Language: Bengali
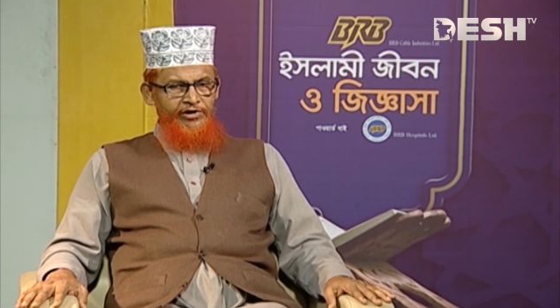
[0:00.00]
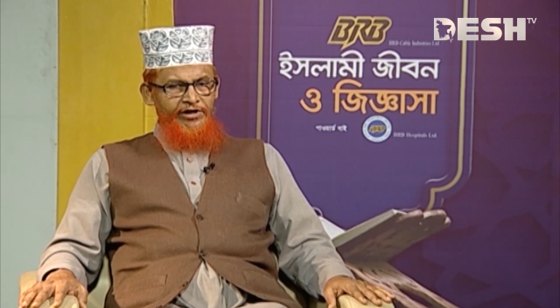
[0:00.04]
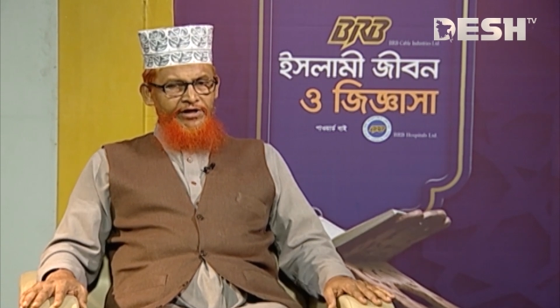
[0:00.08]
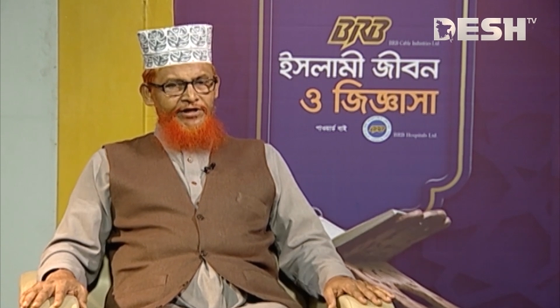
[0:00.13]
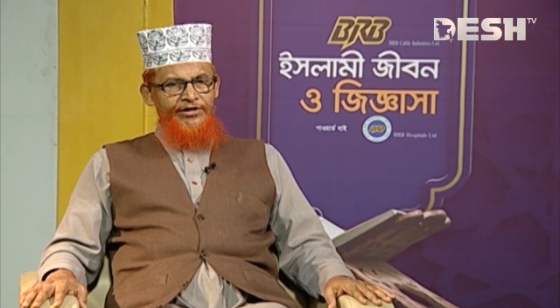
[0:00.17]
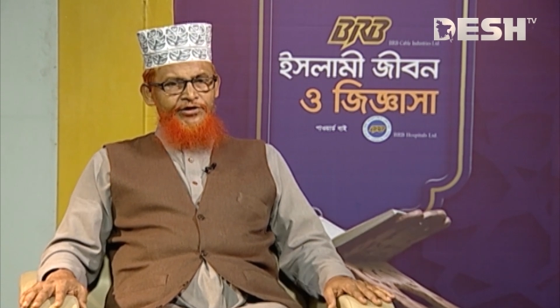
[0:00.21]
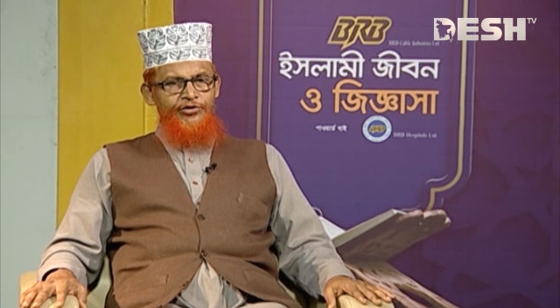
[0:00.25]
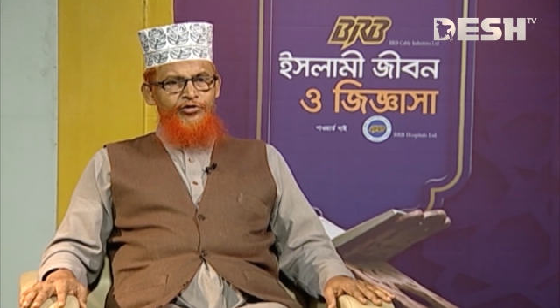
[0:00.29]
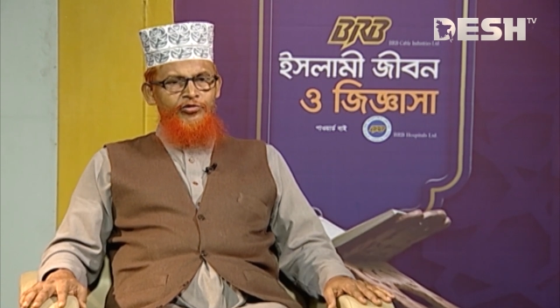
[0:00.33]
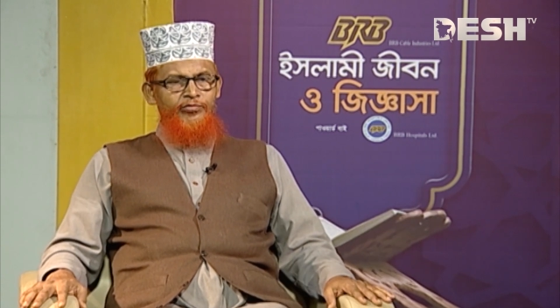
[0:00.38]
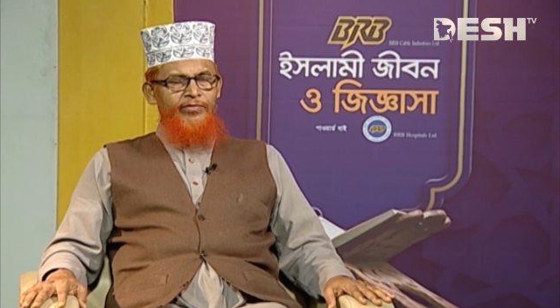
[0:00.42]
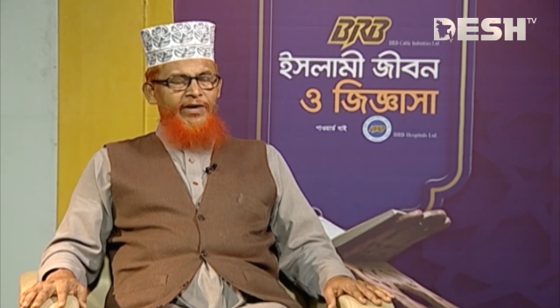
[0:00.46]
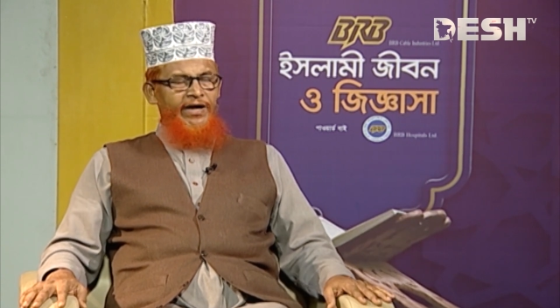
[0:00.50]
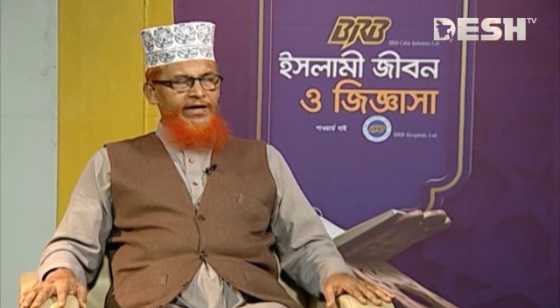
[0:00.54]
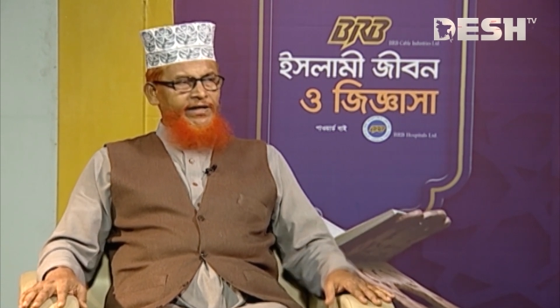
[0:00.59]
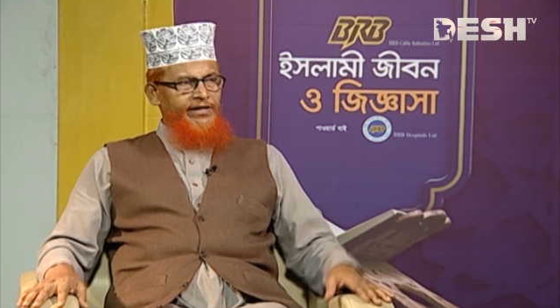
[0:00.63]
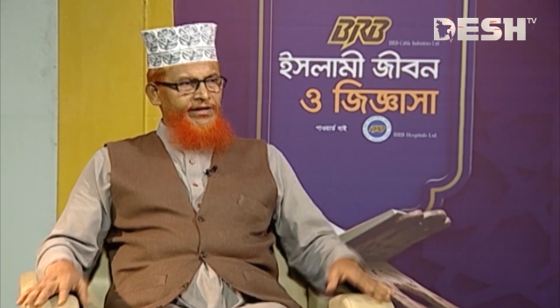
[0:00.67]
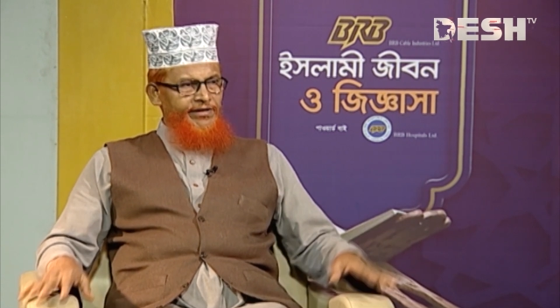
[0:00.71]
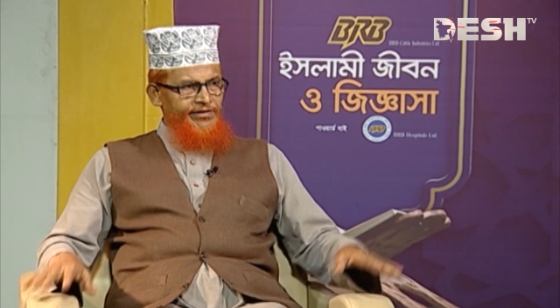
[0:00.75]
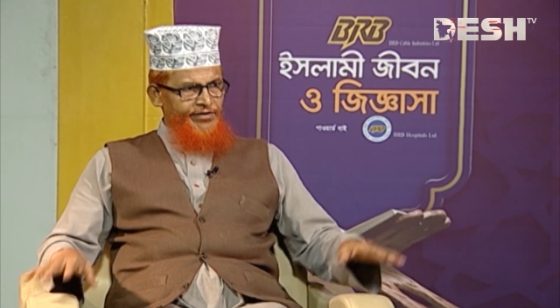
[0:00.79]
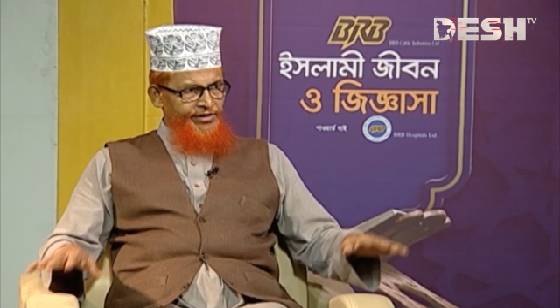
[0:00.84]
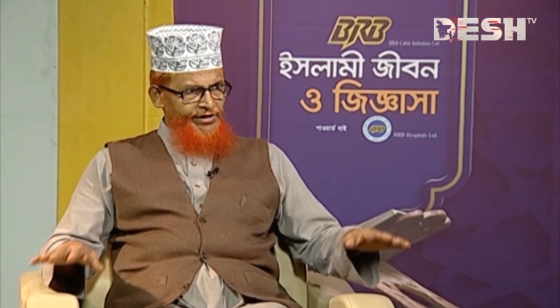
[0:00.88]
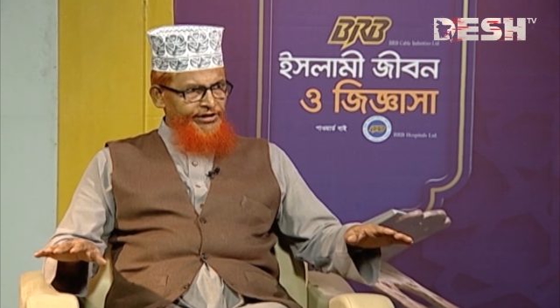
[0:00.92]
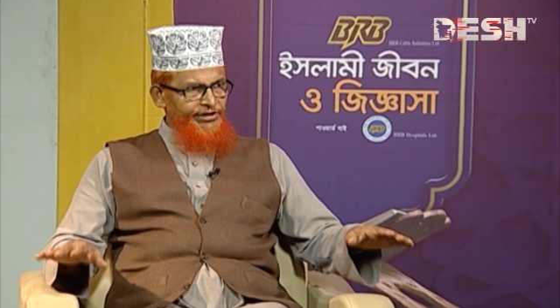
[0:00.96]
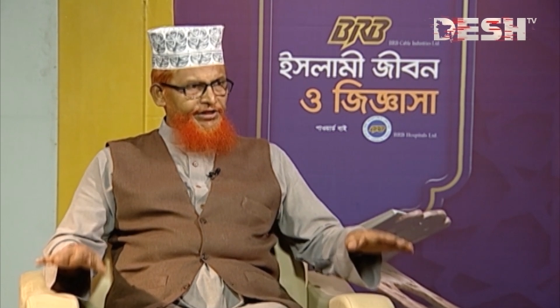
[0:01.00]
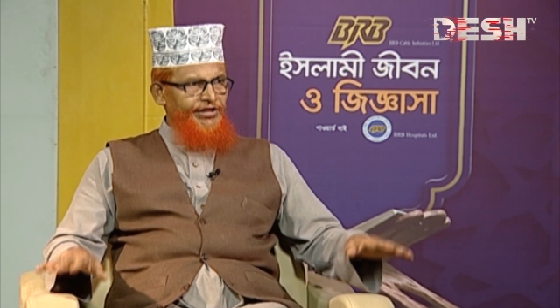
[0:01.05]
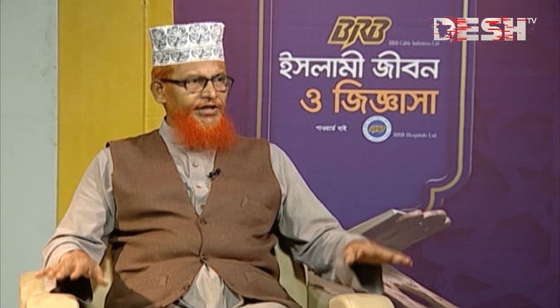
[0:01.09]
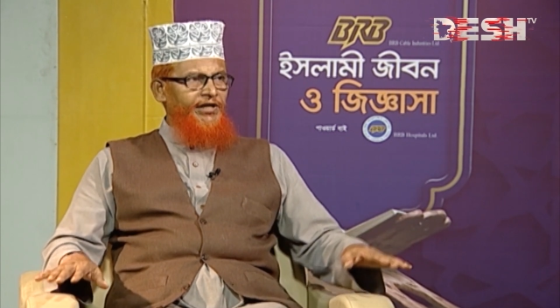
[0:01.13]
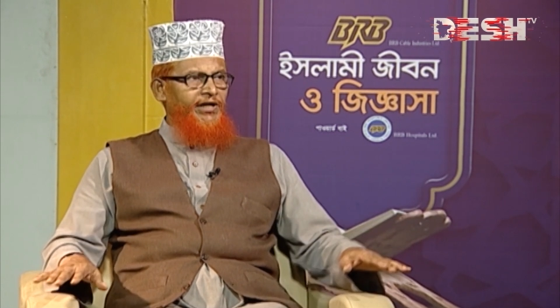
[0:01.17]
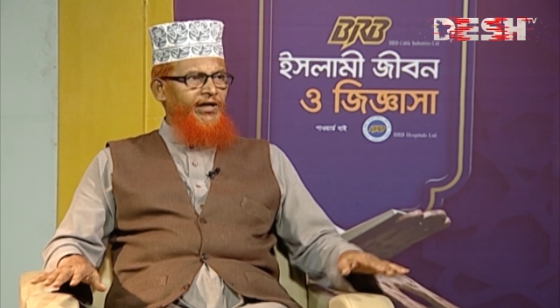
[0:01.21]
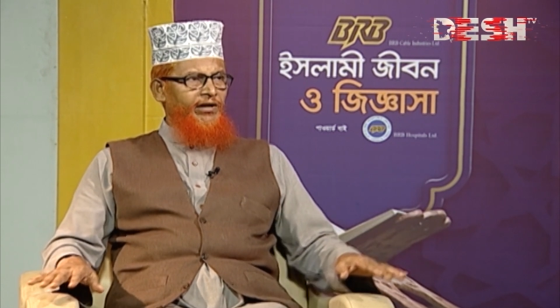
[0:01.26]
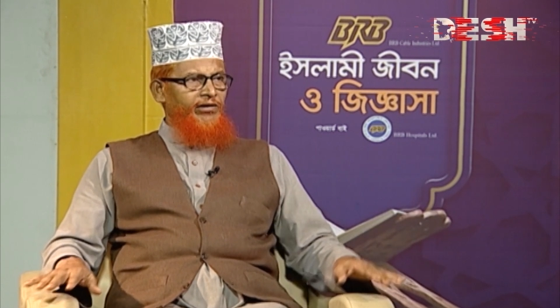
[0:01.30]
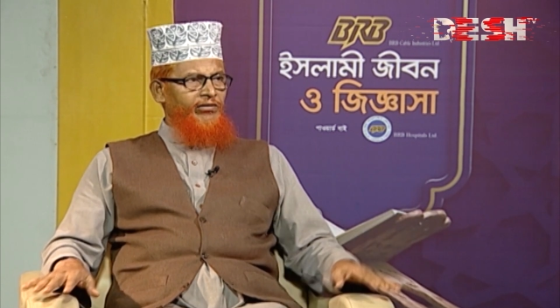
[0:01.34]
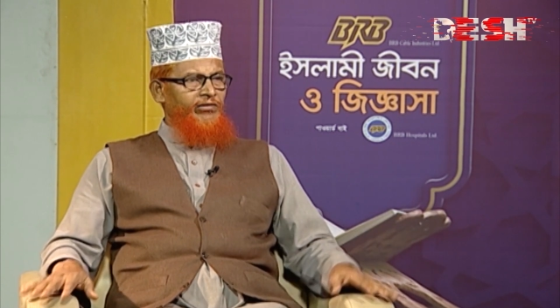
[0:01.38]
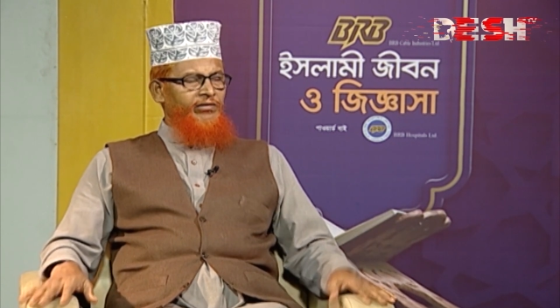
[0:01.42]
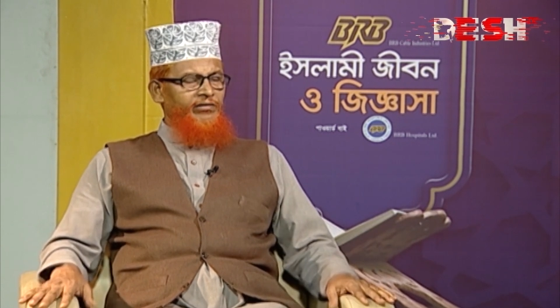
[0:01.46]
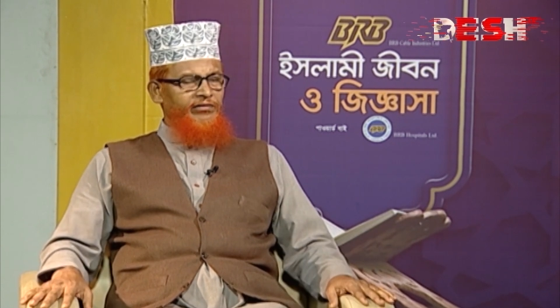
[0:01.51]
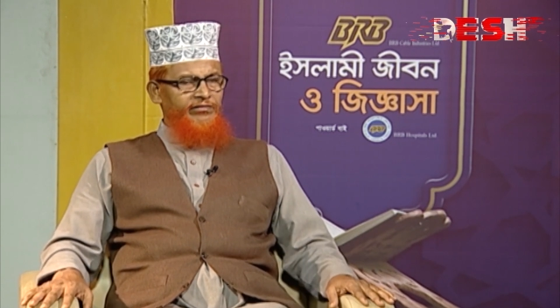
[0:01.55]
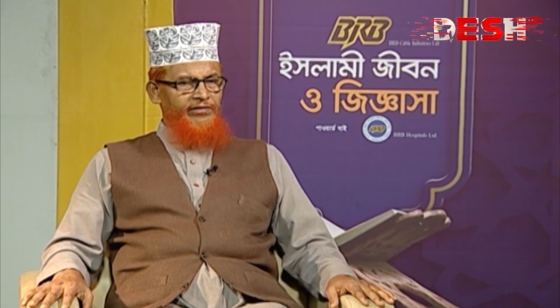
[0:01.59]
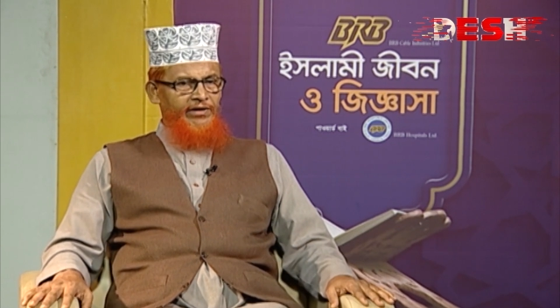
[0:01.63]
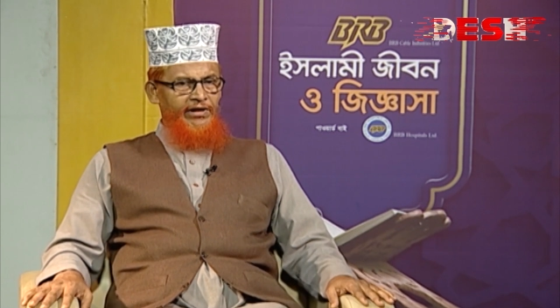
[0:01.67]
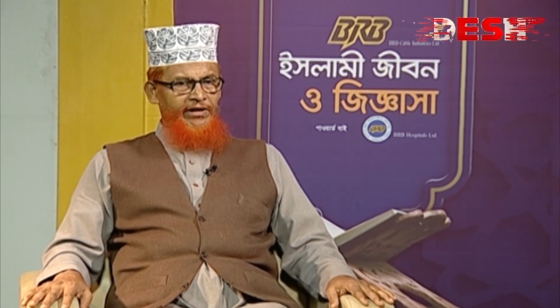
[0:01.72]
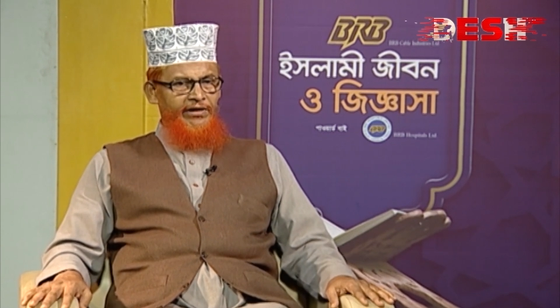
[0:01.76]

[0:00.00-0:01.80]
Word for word: করে কিছু ভাইকে দিন শেখানোর